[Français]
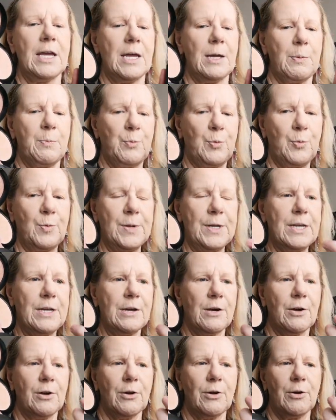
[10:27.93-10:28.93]
Et
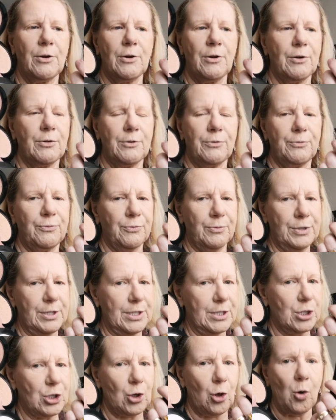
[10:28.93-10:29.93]
puis, euh,
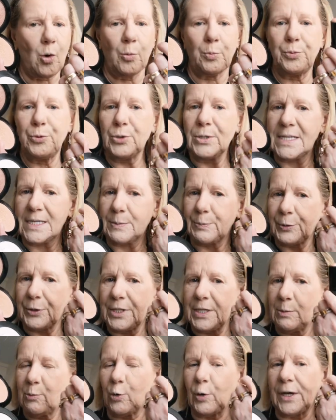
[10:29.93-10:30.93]
ils seront plus
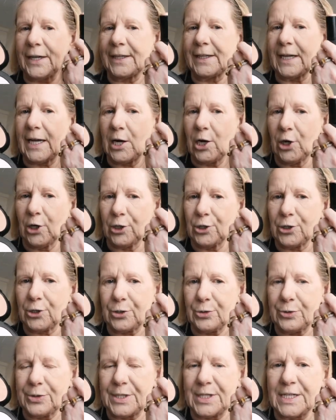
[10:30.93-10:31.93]
disponibles au catalogue,
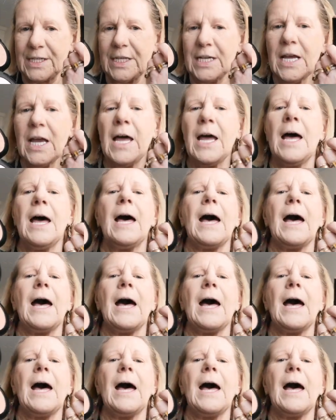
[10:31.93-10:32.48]
ceux-ci.